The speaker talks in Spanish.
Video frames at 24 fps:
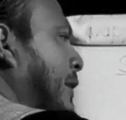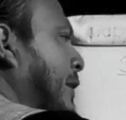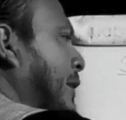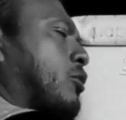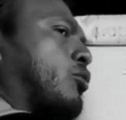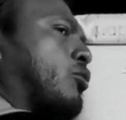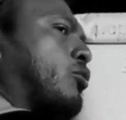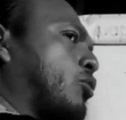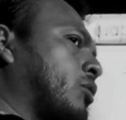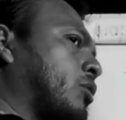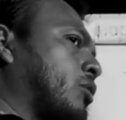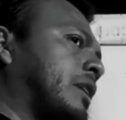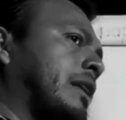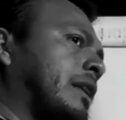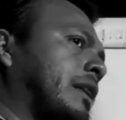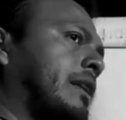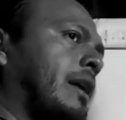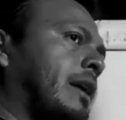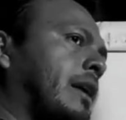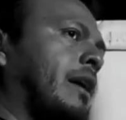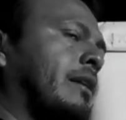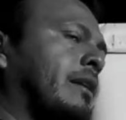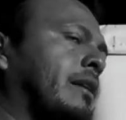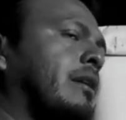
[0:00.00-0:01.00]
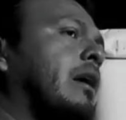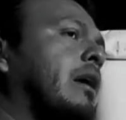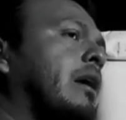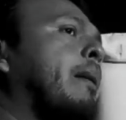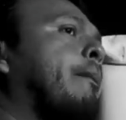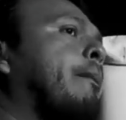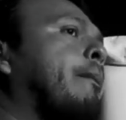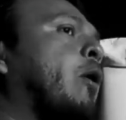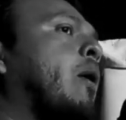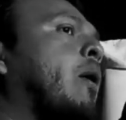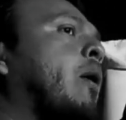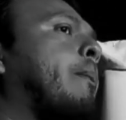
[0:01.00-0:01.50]
eso tú no te enteras,
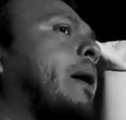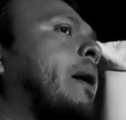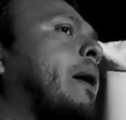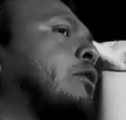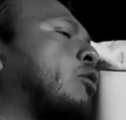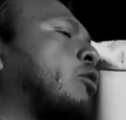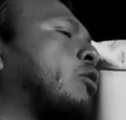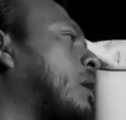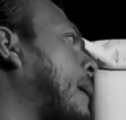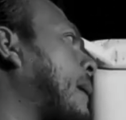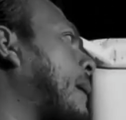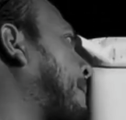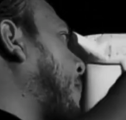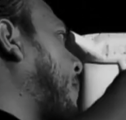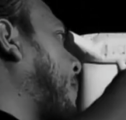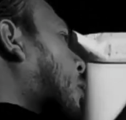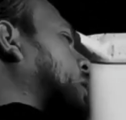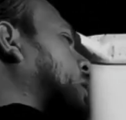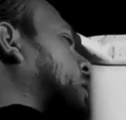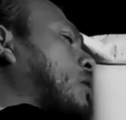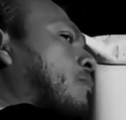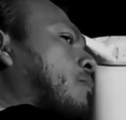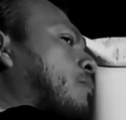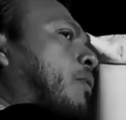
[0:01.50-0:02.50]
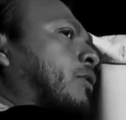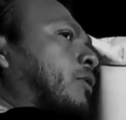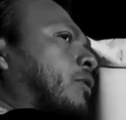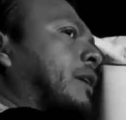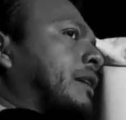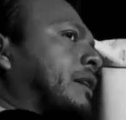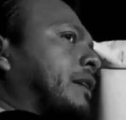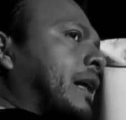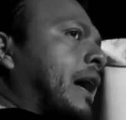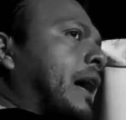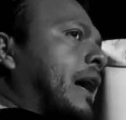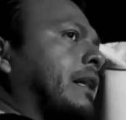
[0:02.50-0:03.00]
pero el patrón aporta un
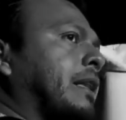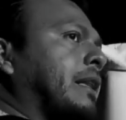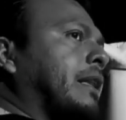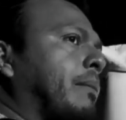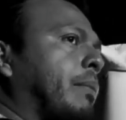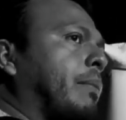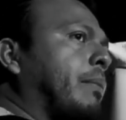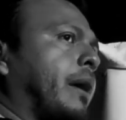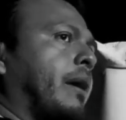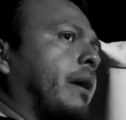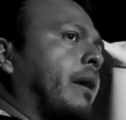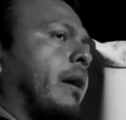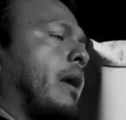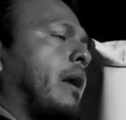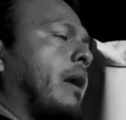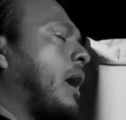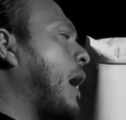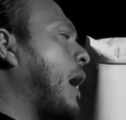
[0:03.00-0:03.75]
porcentaje también